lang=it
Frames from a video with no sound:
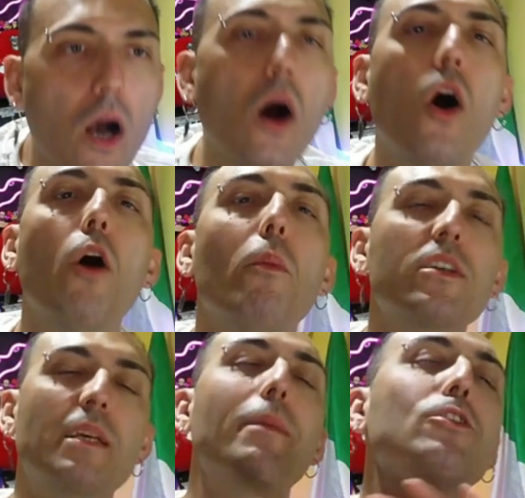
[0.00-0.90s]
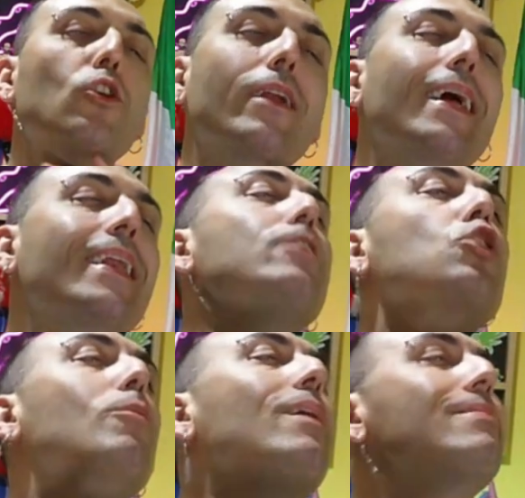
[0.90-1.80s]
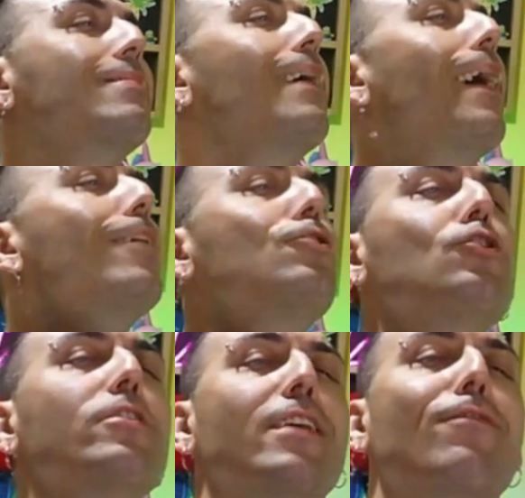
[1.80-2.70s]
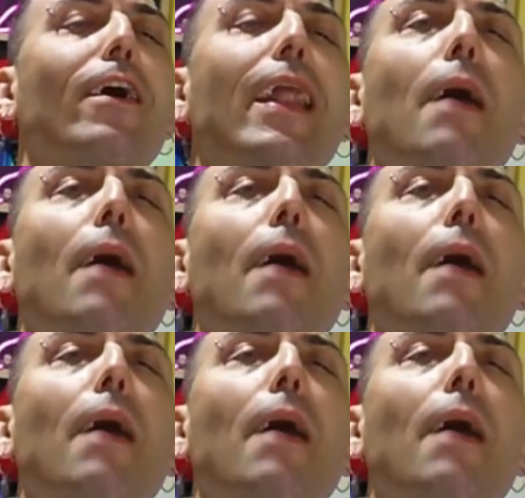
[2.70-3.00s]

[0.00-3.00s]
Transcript: Oh, mo se mettono nell'idromassaggio, se fa una